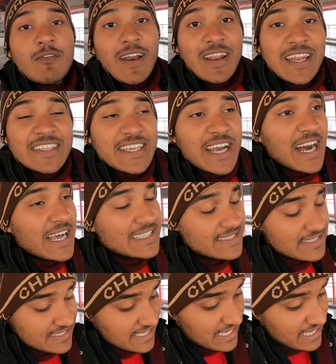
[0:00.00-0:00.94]
फाइनली जहाँ
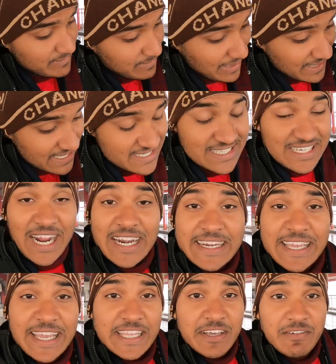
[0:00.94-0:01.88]
से मैंने
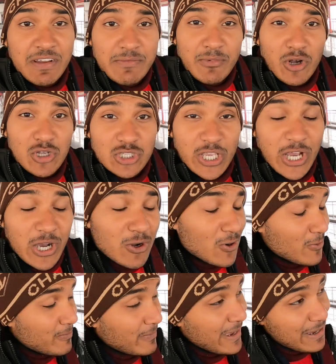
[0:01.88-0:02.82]
स्टार्ट किया था वहीं पहुँच गया
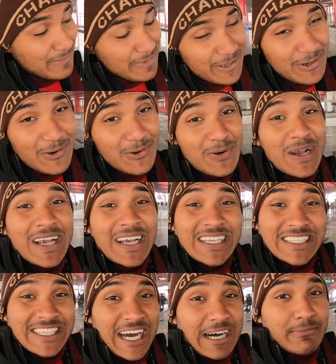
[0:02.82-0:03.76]
हूँ मैं अभी हूँ
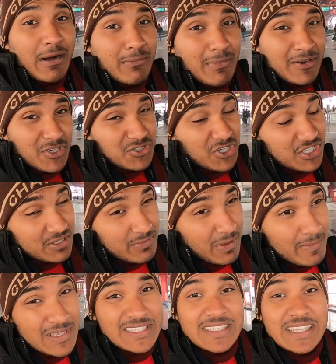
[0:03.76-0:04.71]
चाहता मेट्रो स्टेशन
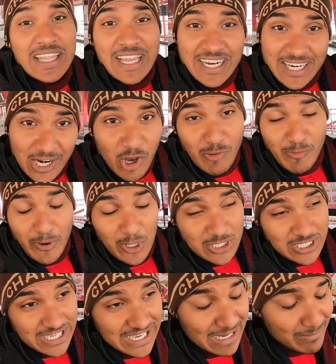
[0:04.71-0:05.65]
में मीन्स लखनऊ
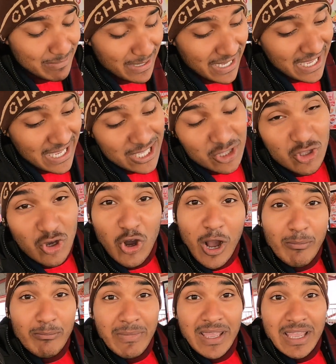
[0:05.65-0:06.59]
पहुँच गया अब तो
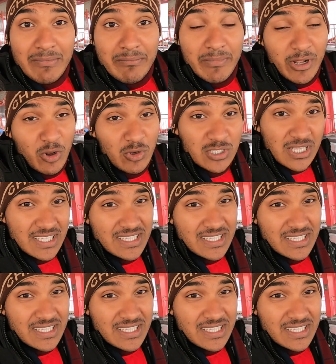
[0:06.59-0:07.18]
अब मैं मेरे को